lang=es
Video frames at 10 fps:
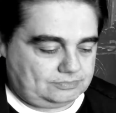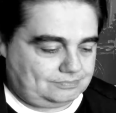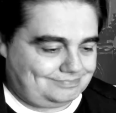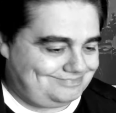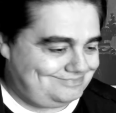
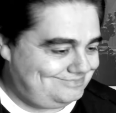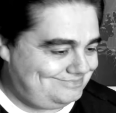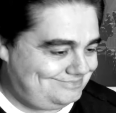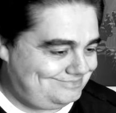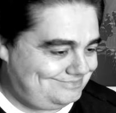
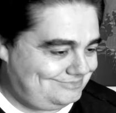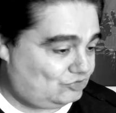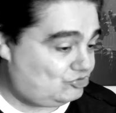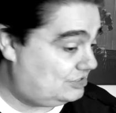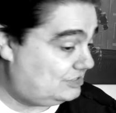Mm, no
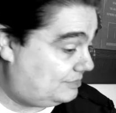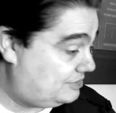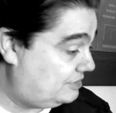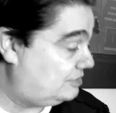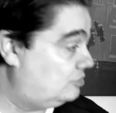sé si sabes
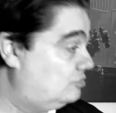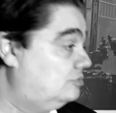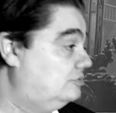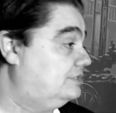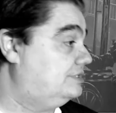que
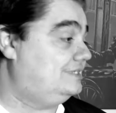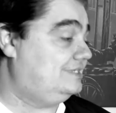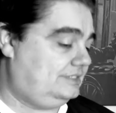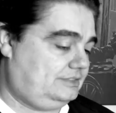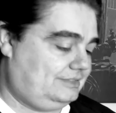entiendo que sí,
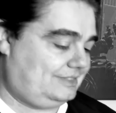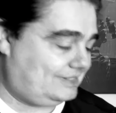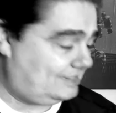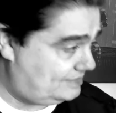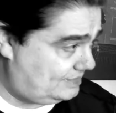que en
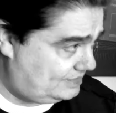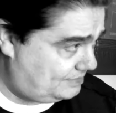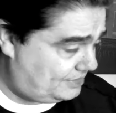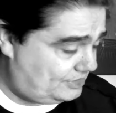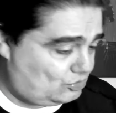Arkham está
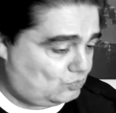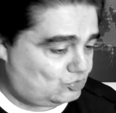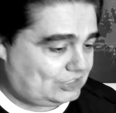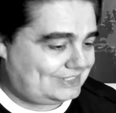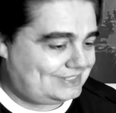desapareciendo
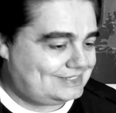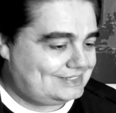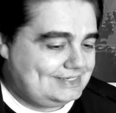mucha gente.